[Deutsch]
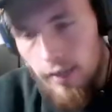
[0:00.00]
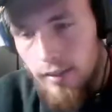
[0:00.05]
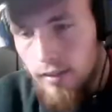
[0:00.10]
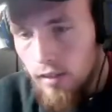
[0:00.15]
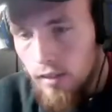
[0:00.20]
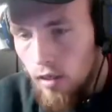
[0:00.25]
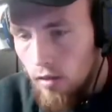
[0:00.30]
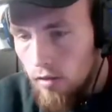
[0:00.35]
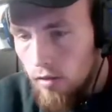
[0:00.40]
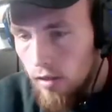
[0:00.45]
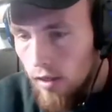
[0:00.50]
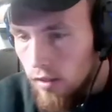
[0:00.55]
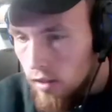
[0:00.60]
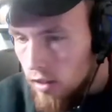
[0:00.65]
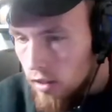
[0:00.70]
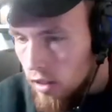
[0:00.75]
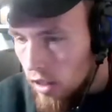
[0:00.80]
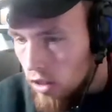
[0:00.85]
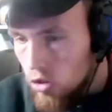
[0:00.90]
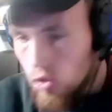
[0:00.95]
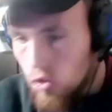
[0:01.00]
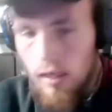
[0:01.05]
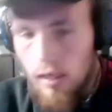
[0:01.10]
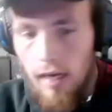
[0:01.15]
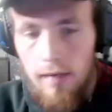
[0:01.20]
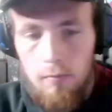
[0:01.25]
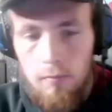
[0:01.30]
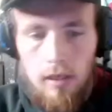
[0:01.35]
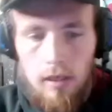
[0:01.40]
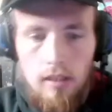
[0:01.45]
dann, ne? Also ich hey,
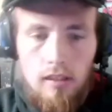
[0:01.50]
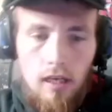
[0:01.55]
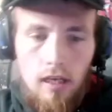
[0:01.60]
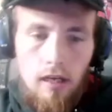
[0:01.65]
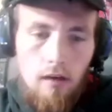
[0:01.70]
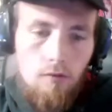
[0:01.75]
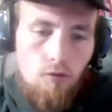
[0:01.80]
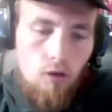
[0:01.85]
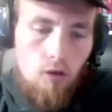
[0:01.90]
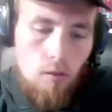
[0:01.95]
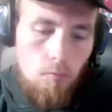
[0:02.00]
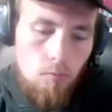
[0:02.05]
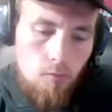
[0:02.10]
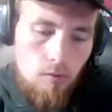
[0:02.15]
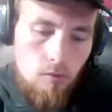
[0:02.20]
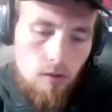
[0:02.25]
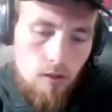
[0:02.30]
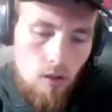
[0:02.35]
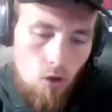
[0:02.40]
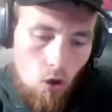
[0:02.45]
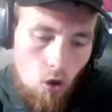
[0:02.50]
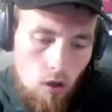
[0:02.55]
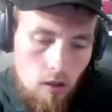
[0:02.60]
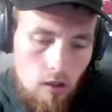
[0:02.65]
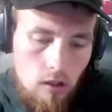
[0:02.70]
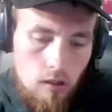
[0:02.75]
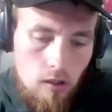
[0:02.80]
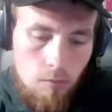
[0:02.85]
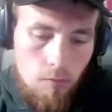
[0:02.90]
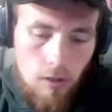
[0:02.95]
bin jetzt keiner von den Leuten,
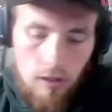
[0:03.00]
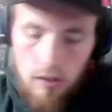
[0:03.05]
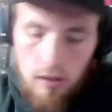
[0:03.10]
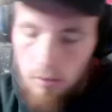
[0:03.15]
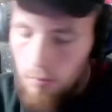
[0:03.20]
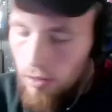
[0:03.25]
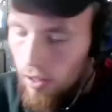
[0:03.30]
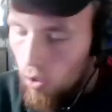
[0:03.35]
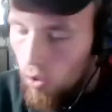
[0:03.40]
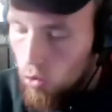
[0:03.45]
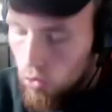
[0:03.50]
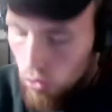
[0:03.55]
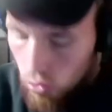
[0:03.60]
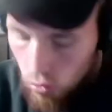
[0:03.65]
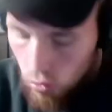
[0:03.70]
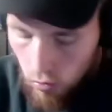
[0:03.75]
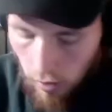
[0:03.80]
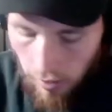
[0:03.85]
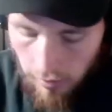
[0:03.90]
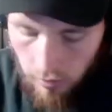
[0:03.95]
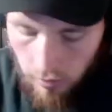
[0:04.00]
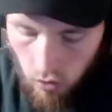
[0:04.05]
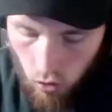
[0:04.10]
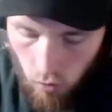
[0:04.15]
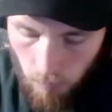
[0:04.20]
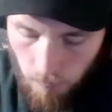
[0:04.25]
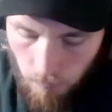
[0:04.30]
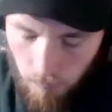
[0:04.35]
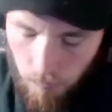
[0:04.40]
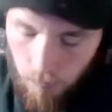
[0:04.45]
die prinzipiell Autotune haten,
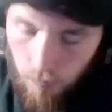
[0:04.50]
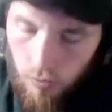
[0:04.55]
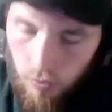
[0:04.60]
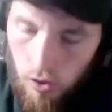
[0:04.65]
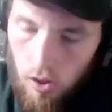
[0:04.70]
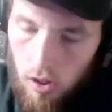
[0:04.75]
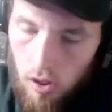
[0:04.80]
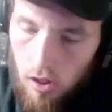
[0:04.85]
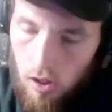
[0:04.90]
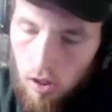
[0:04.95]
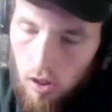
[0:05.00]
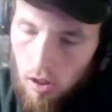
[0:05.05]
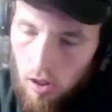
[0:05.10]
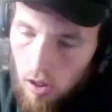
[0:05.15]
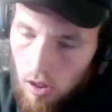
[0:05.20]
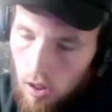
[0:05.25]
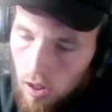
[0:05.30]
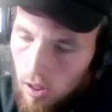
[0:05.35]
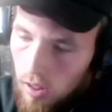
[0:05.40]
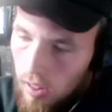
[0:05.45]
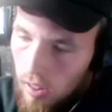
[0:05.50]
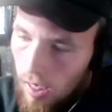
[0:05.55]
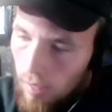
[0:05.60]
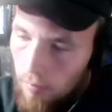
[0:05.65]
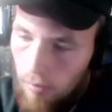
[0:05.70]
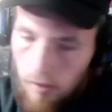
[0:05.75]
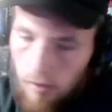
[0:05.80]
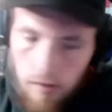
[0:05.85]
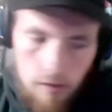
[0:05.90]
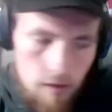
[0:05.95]
so.
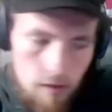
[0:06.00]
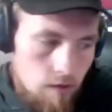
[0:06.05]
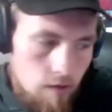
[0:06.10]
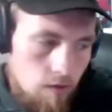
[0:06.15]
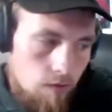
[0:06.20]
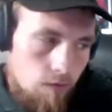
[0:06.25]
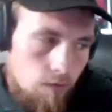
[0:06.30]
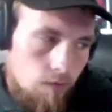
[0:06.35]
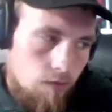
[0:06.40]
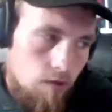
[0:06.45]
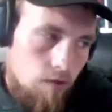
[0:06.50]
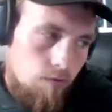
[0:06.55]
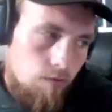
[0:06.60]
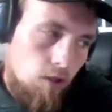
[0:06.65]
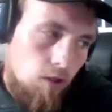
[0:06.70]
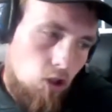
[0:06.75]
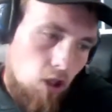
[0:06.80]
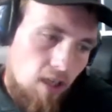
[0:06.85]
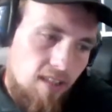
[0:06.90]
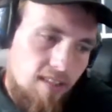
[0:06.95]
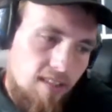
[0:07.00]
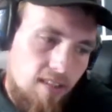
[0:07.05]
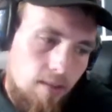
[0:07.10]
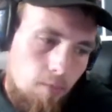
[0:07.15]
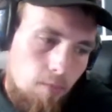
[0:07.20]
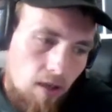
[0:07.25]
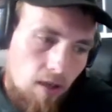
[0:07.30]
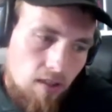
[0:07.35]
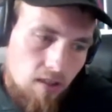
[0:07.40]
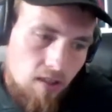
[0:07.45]
Aber äh, wenn es scheiße
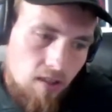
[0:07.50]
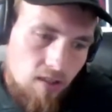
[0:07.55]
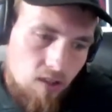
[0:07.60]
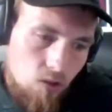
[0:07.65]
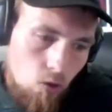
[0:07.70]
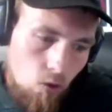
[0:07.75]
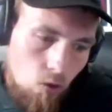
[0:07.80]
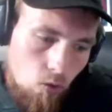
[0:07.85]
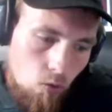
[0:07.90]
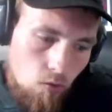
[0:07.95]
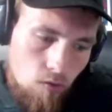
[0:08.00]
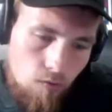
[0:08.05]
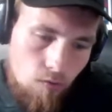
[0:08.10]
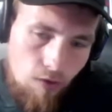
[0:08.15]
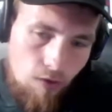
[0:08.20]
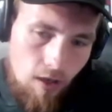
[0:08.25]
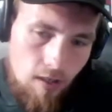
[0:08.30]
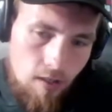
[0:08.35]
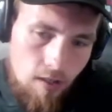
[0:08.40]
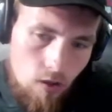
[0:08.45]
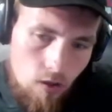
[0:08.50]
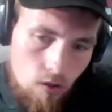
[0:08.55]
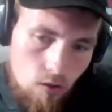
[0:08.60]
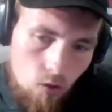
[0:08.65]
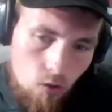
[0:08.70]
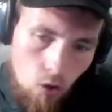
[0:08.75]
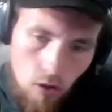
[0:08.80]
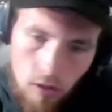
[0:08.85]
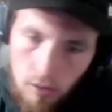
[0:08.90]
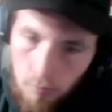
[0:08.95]
gemacht ist, so, und weil
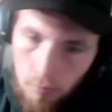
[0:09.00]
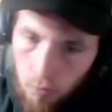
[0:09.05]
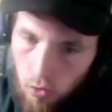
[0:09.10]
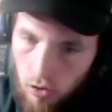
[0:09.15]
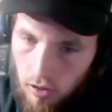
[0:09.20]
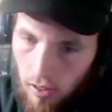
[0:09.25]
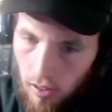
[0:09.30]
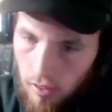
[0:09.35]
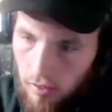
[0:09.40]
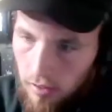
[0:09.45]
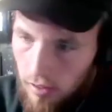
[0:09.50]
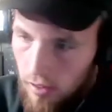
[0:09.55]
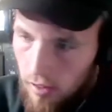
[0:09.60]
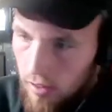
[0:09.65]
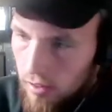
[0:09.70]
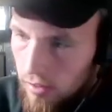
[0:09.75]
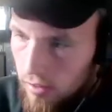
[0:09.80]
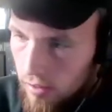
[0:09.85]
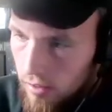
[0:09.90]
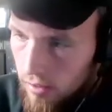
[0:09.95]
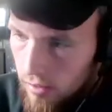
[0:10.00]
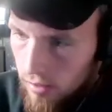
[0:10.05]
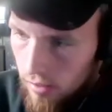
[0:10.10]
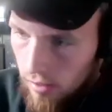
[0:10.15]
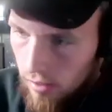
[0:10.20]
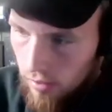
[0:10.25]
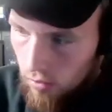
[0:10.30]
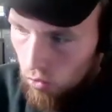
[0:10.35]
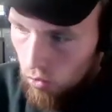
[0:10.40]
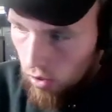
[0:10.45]
90%
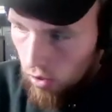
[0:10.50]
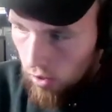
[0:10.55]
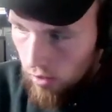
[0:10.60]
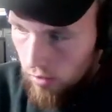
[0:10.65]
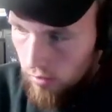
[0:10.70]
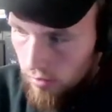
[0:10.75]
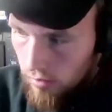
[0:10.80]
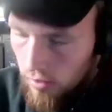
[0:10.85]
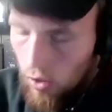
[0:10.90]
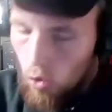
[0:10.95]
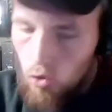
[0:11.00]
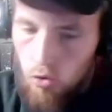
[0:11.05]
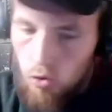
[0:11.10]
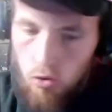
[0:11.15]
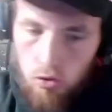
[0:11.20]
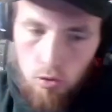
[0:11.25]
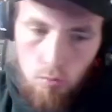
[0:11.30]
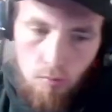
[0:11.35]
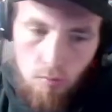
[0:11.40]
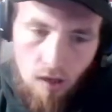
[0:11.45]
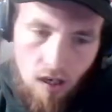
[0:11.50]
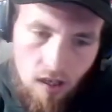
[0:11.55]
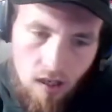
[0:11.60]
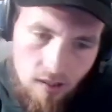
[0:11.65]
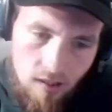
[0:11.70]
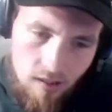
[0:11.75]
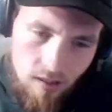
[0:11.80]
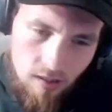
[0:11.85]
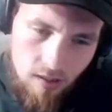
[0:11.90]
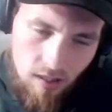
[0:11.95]
äh, oder die Autotune
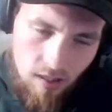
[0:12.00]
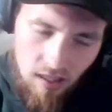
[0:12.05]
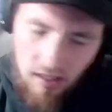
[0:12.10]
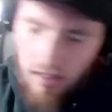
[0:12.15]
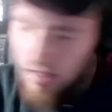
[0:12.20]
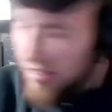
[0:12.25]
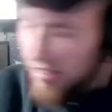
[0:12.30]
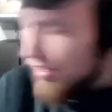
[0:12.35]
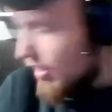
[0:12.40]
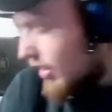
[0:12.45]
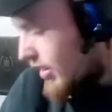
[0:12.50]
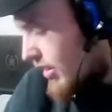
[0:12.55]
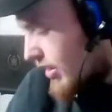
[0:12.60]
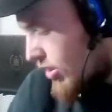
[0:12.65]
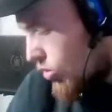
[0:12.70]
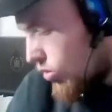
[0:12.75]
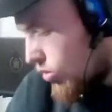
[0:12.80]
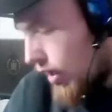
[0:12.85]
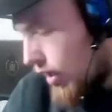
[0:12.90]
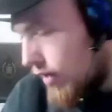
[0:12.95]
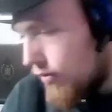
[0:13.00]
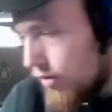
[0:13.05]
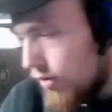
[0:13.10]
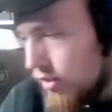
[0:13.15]
machen, da klingt es halt nicht so geil, weißt du,